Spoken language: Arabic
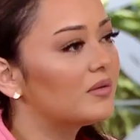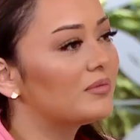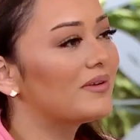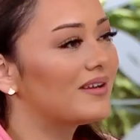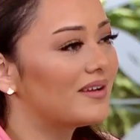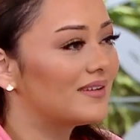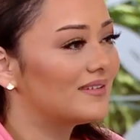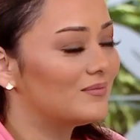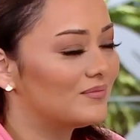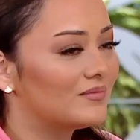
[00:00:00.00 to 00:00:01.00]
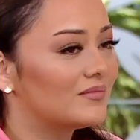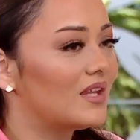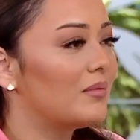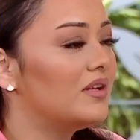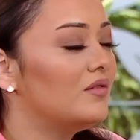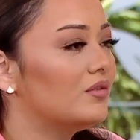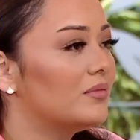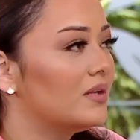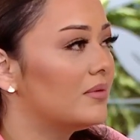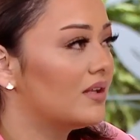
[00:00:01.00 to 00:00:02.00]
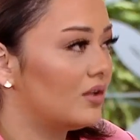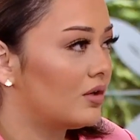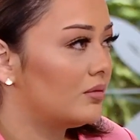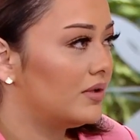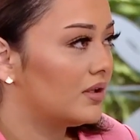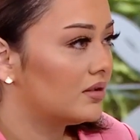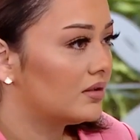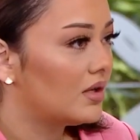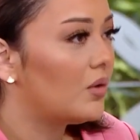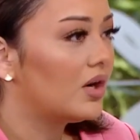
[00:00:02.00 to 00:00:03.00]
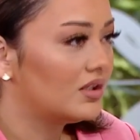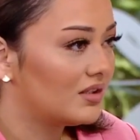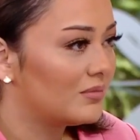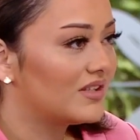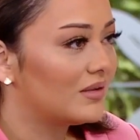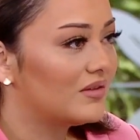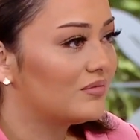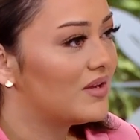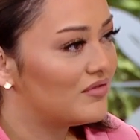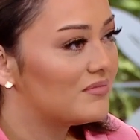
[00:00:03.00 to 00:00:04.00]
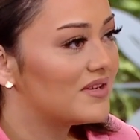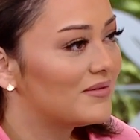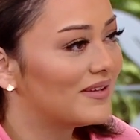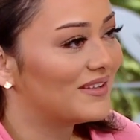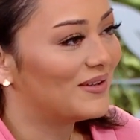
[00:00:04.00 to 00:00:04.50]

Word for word: بيبقى 80% بلد عربي يعني او اكتر من 80% بلد